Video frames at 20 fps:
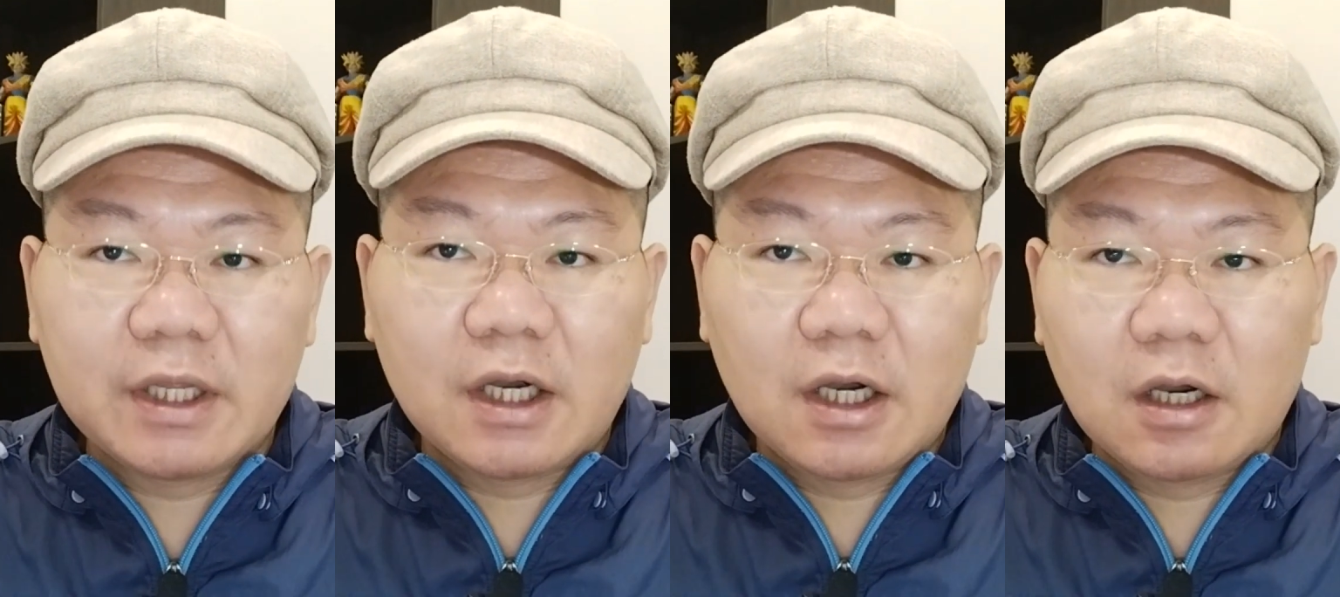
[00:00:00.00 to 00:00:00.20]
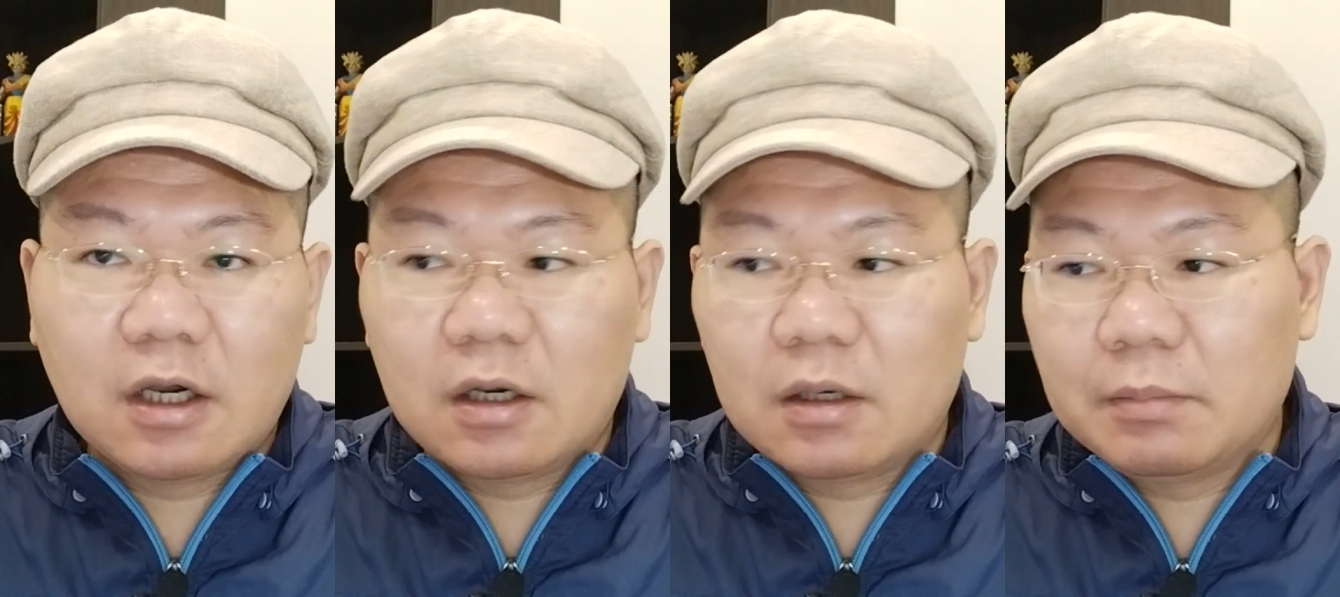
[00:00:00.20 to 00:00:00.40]

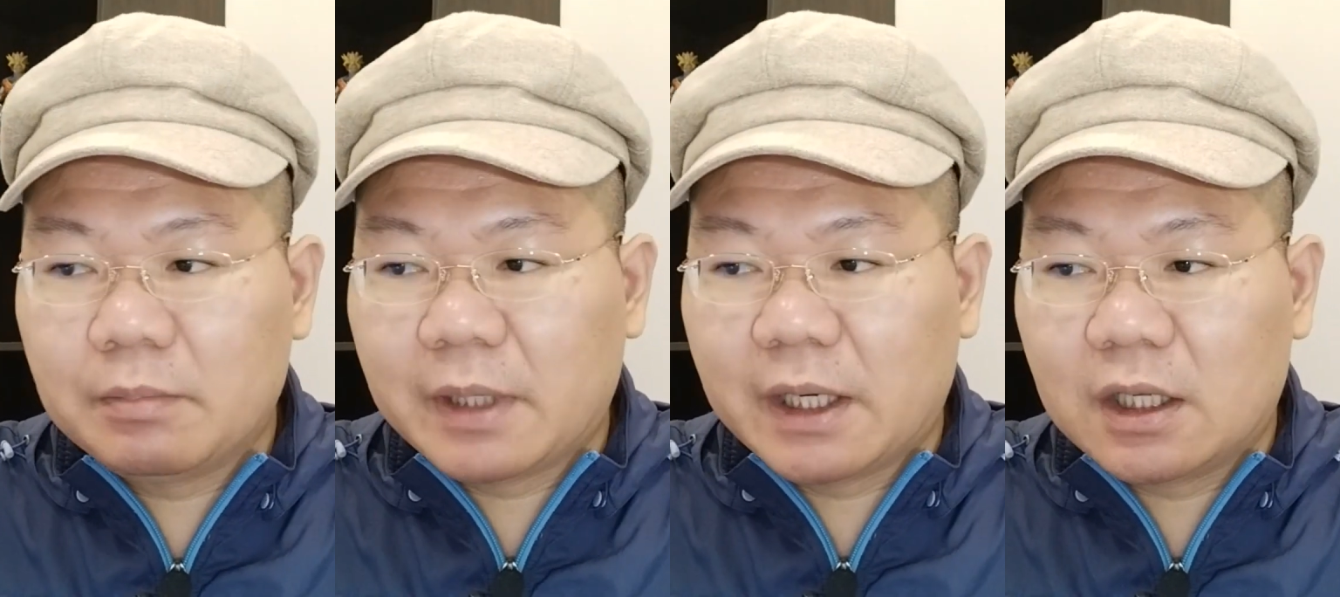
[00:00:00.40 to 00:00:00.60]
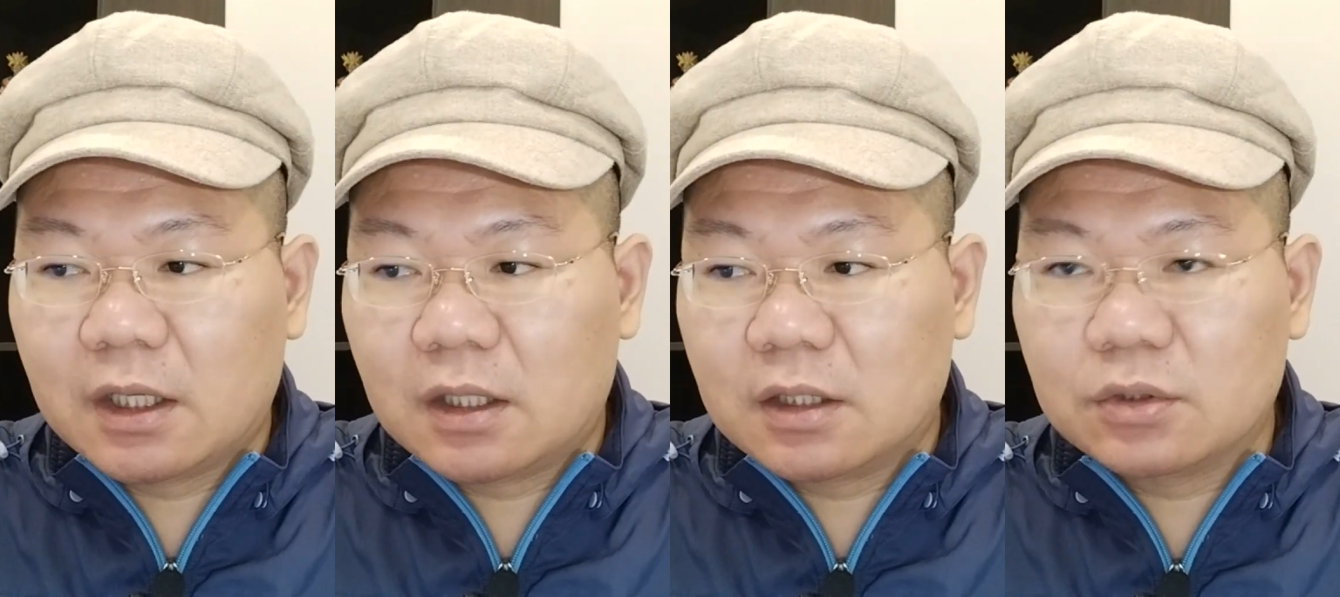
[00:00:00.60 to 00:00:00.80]
啊，
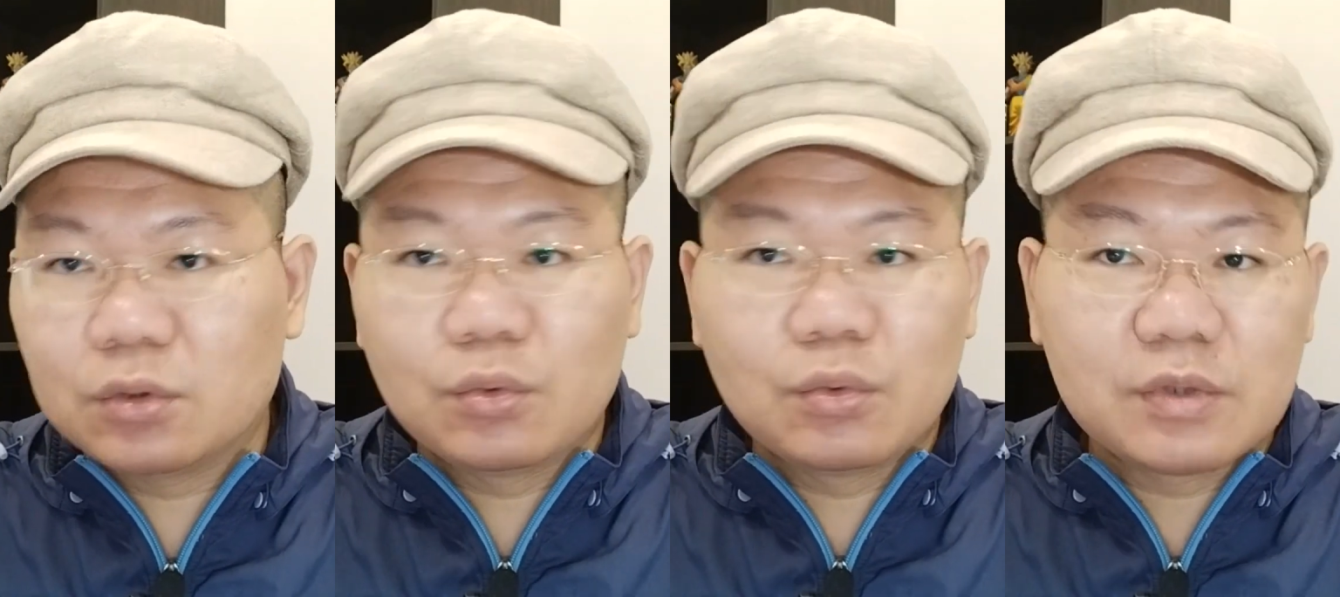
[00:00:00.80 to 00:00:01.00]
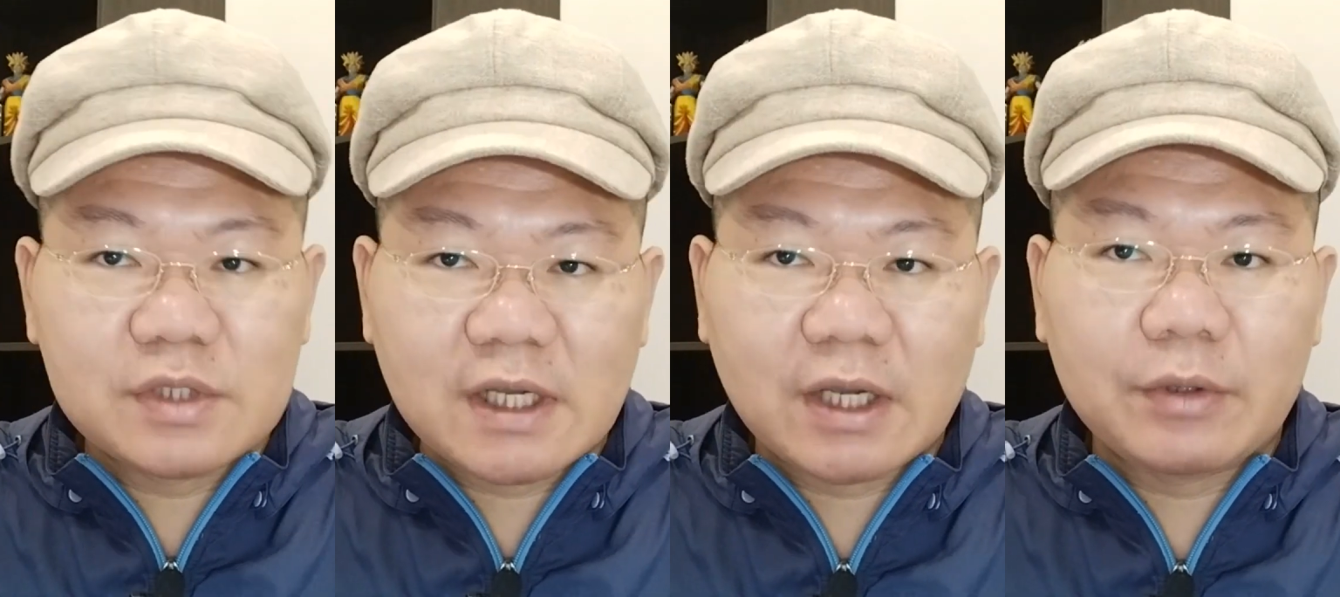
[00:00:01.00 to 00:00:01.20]
百
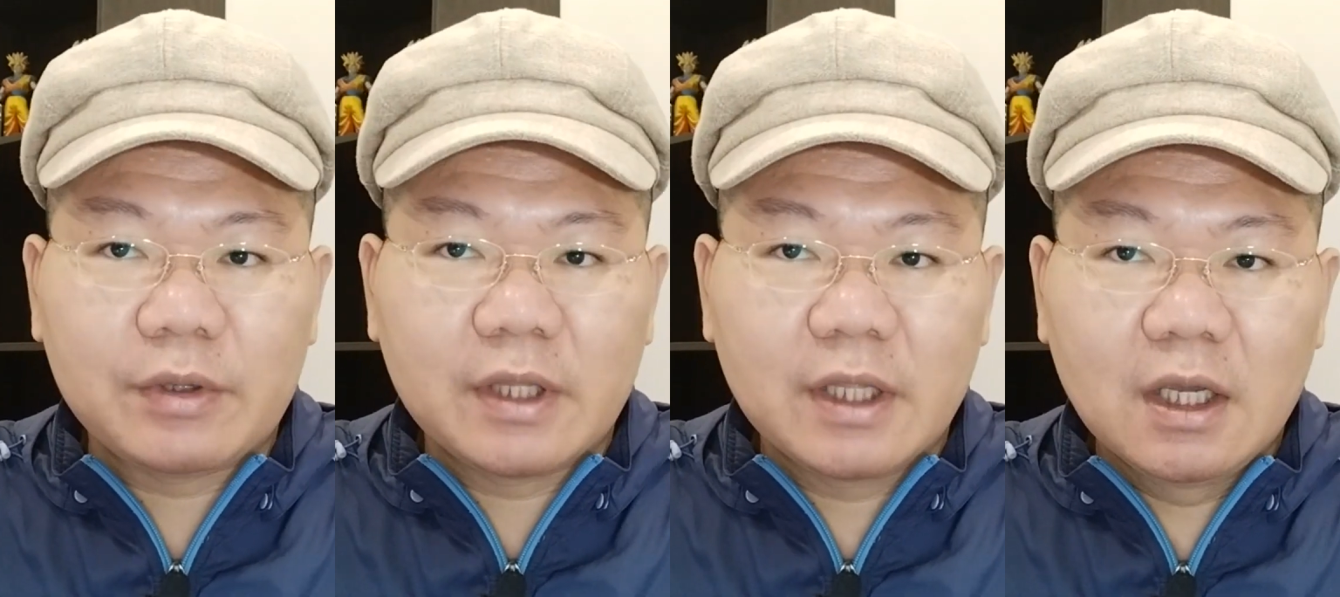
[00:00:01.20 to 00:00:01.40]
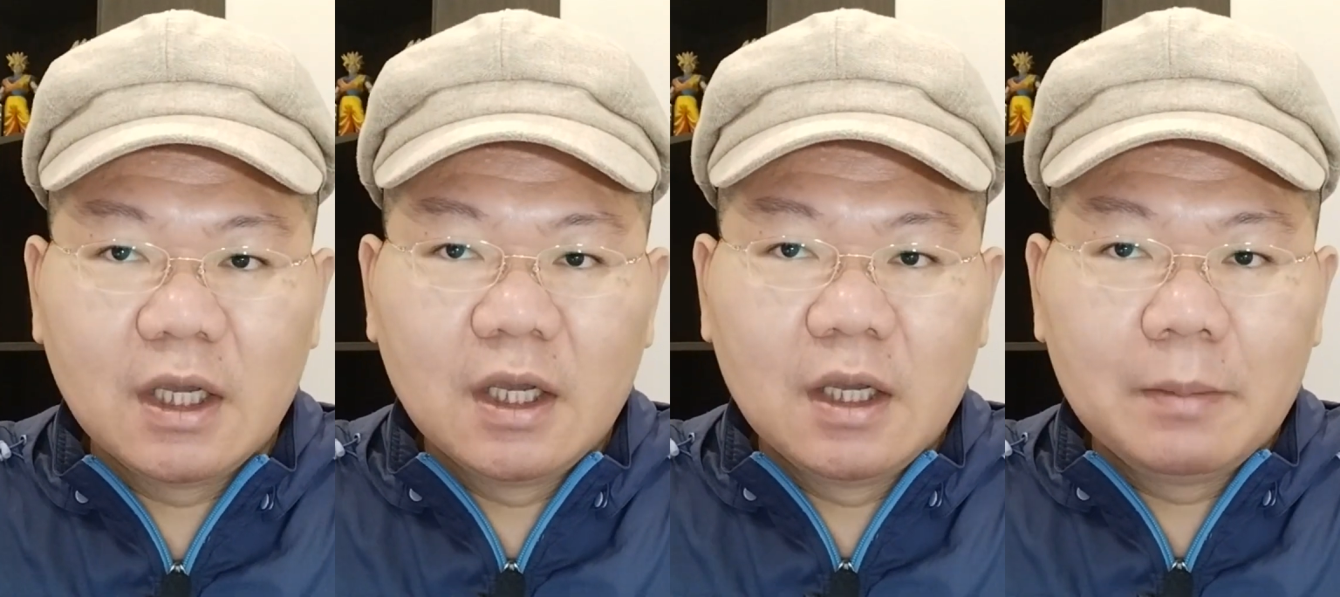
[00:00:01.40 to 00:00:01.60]
度裁员。